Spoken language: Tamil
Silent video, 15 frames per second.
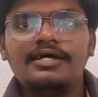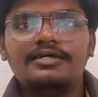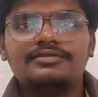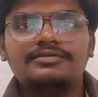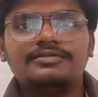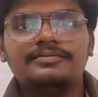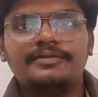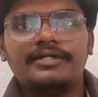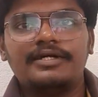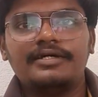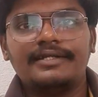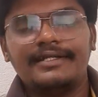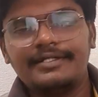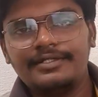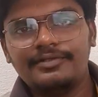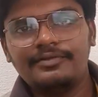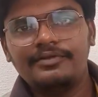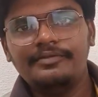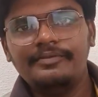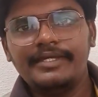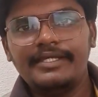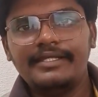ஸோ இப்போ நான் ரெண்டு
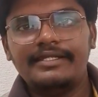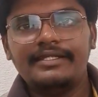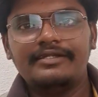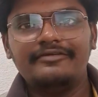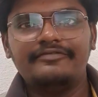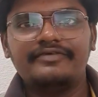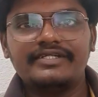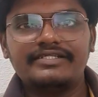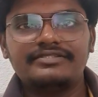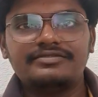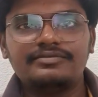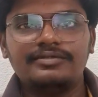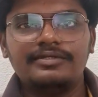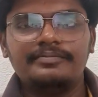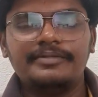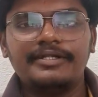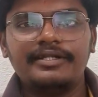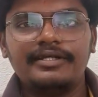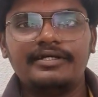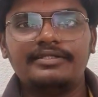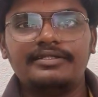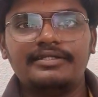ரோலுமே என்ன டிஃப்ரென்ஸ் ஸோ எப்படி
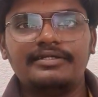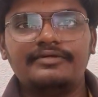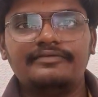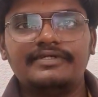நான் அதில்